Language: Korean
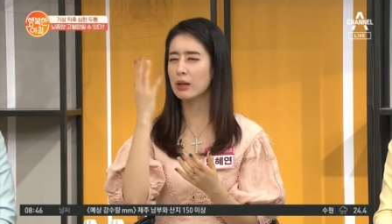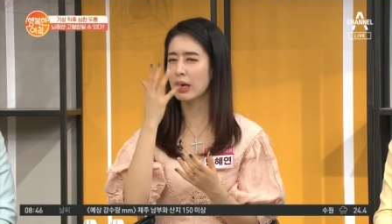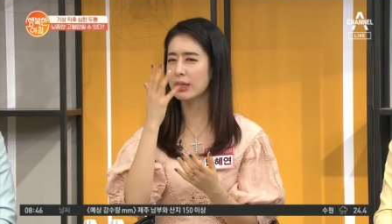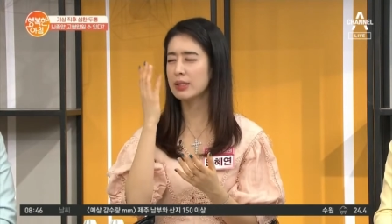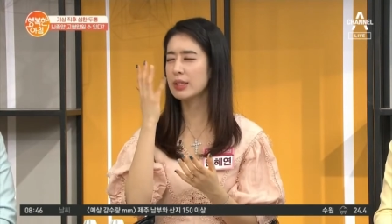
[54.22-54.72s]

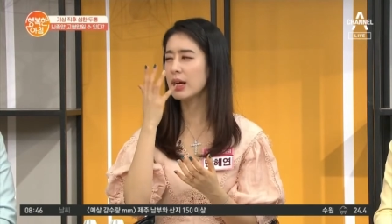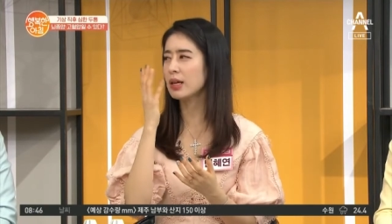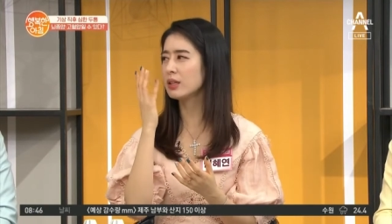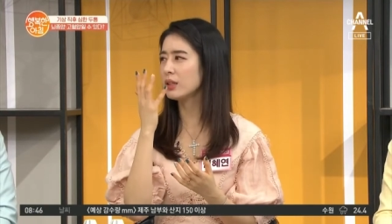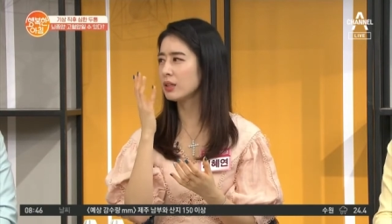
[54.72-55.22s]
약간
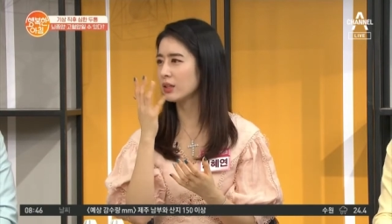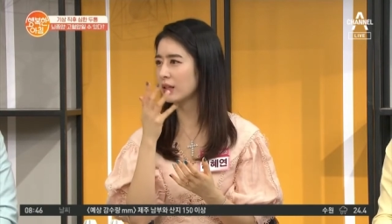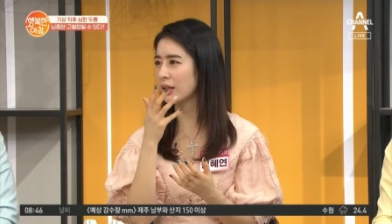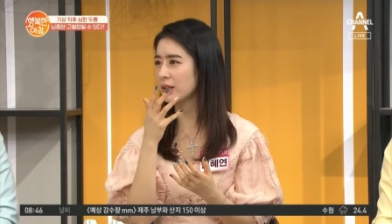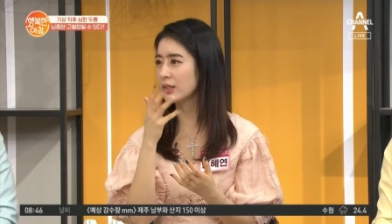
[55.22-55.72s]
시야가
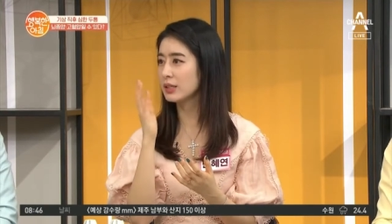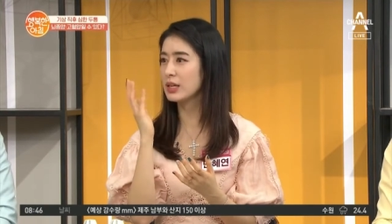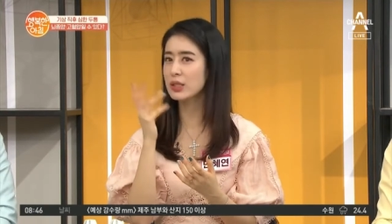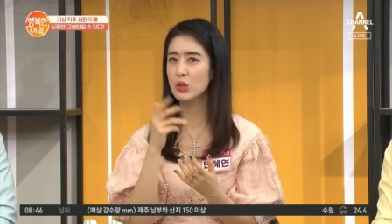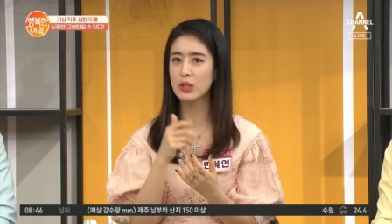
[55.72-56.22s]
흐릿흐릿하는 음.
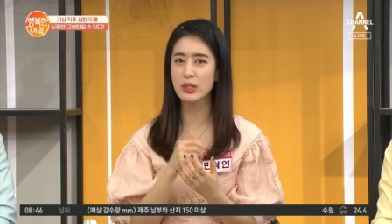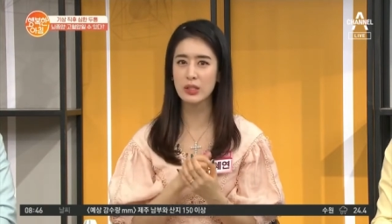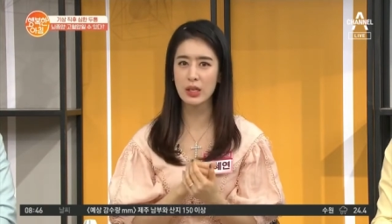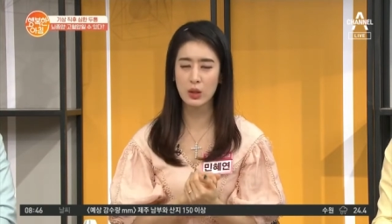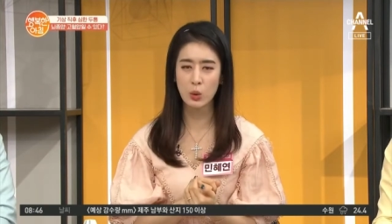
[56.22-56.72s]
시각적인
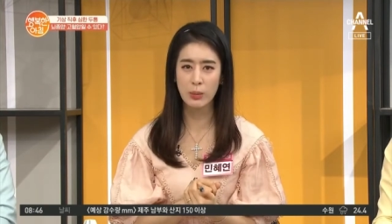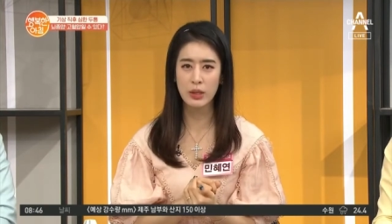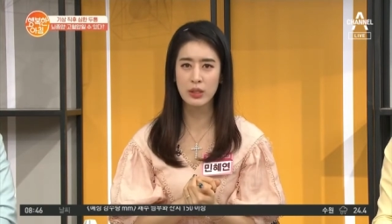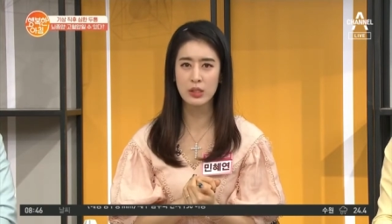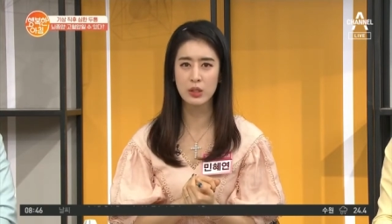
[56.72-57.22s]
증상이
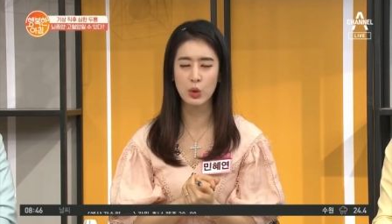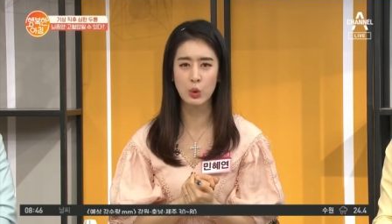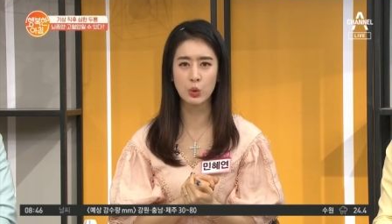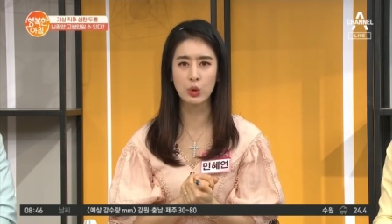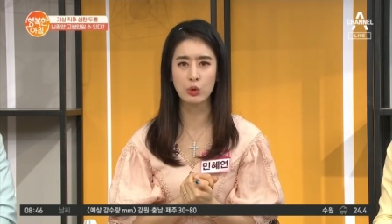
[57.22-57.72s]
동반이 되시는 음.
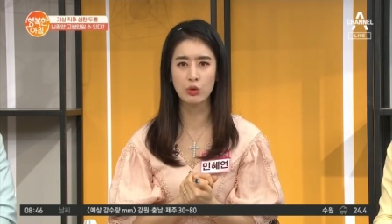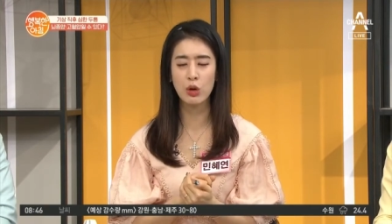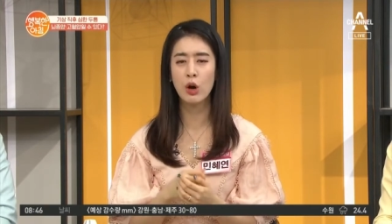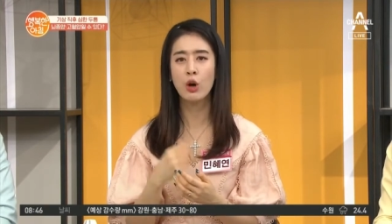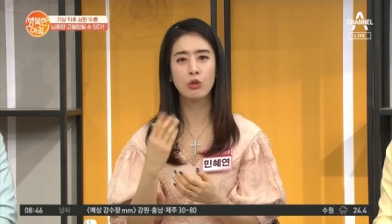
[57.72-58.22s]
경우도
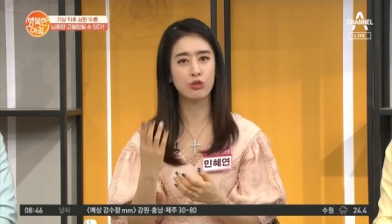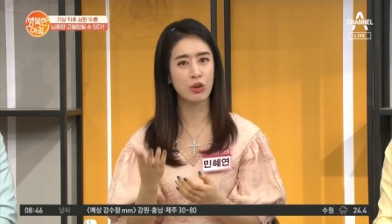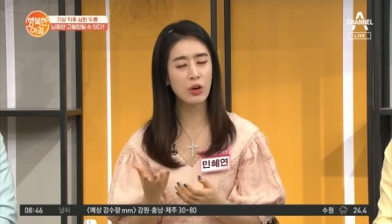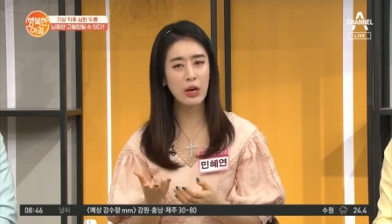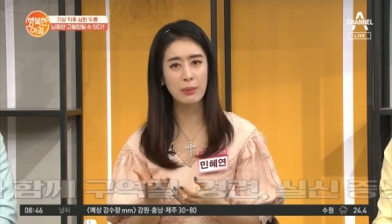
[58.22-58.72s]
있고요.
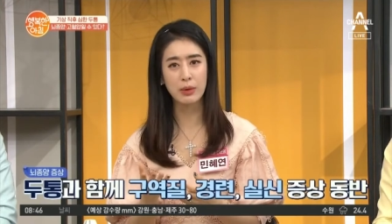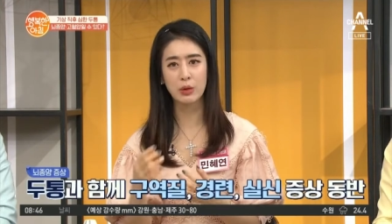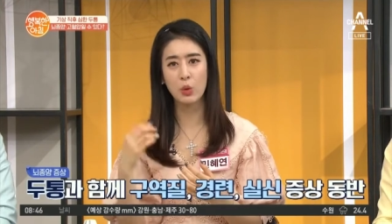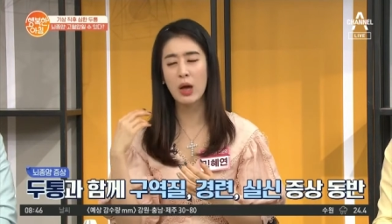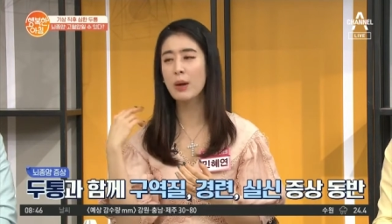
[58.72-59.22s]
구역감, 그러니까
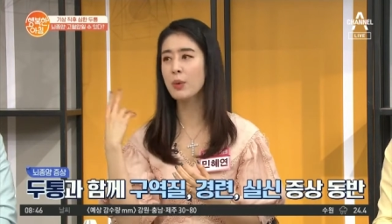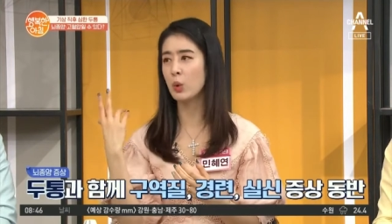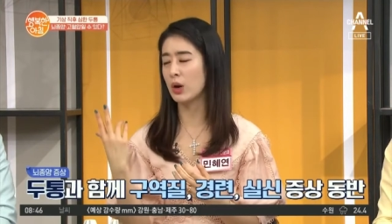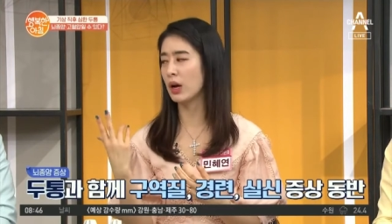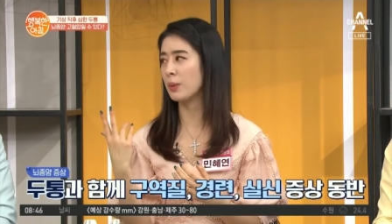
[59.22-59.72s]
뇌압이
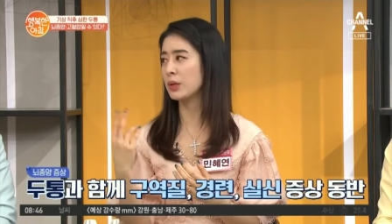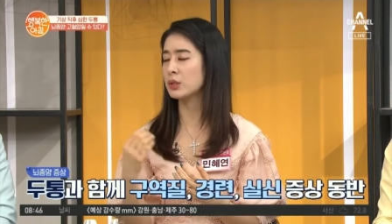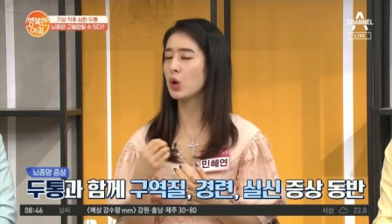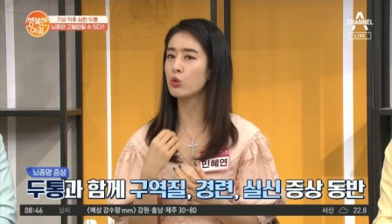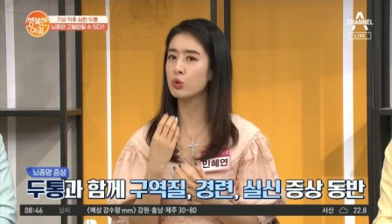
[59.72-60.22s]

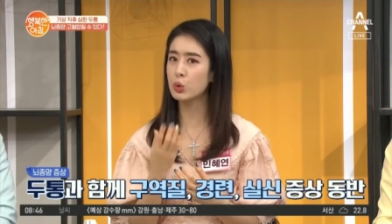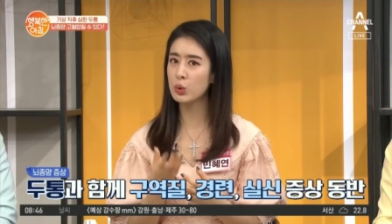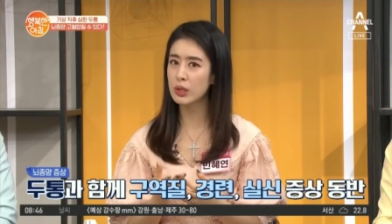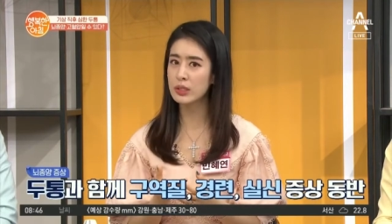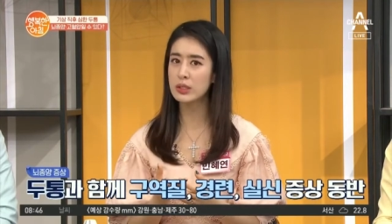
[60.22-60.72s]
올라가면서
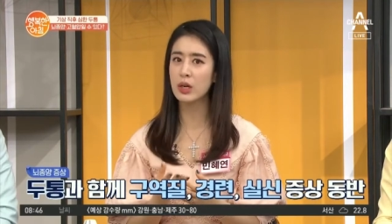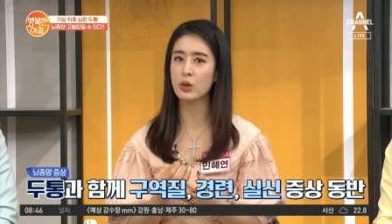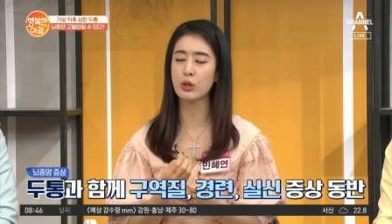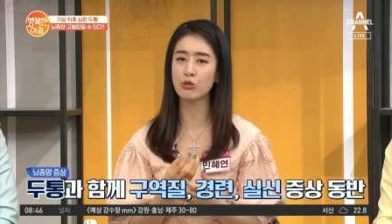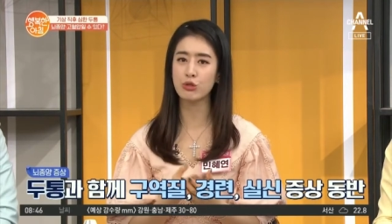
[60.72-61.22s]
구토를
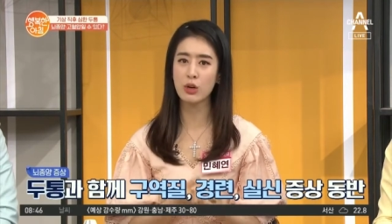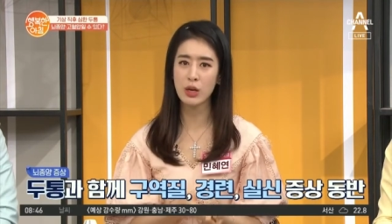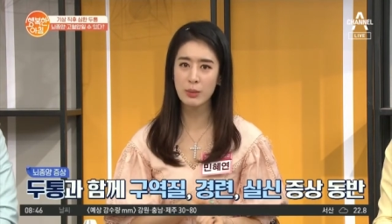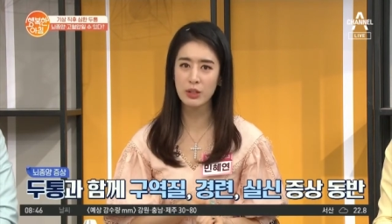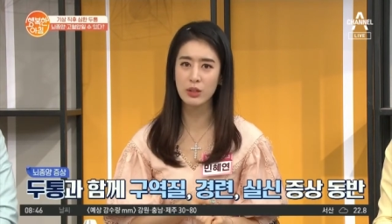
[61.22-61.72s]
하신다거나
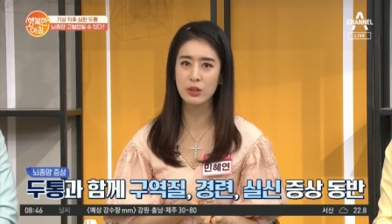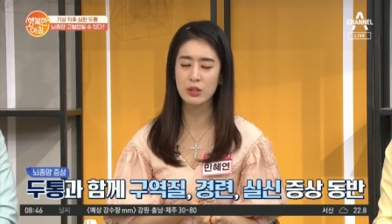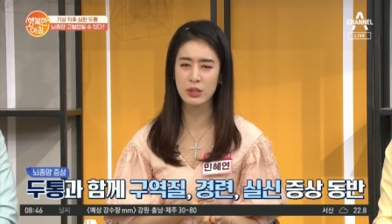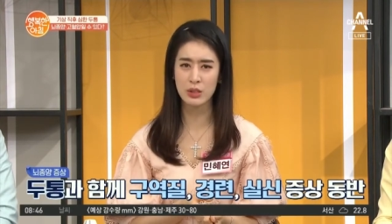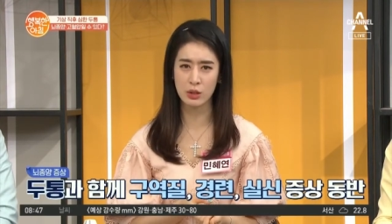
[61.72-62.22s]
구역감을
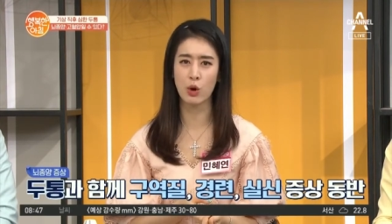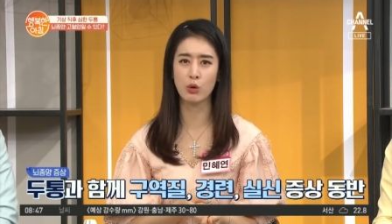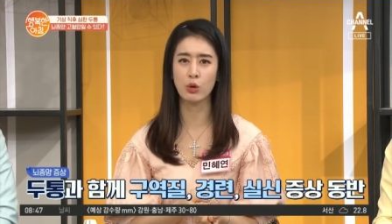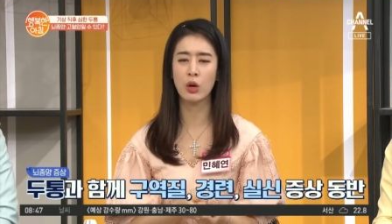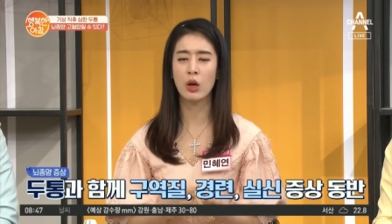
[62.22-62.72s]
느껴지시는
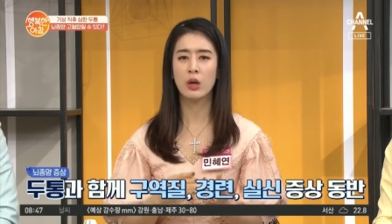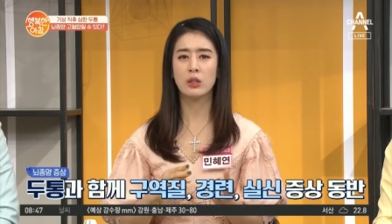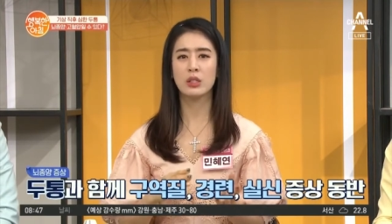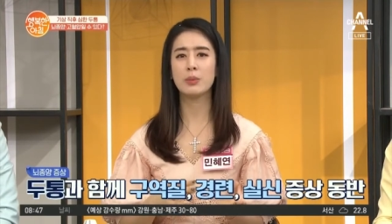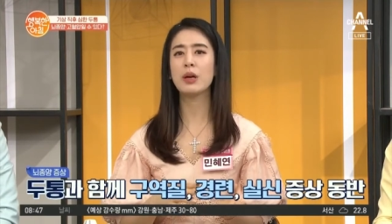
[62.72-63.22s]
경우,
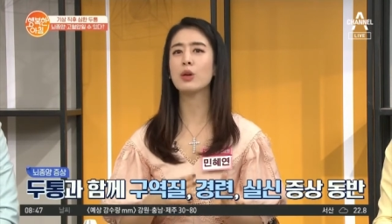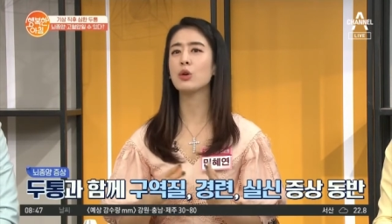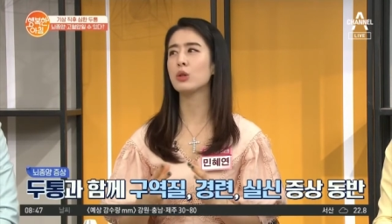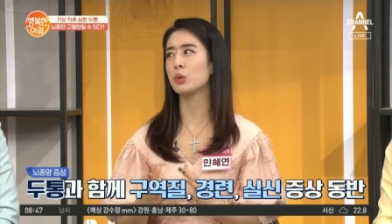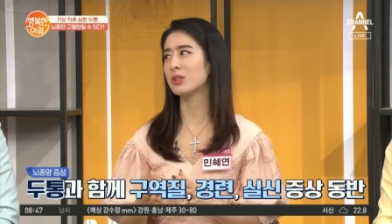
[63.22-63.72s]
심한 경우는 뭐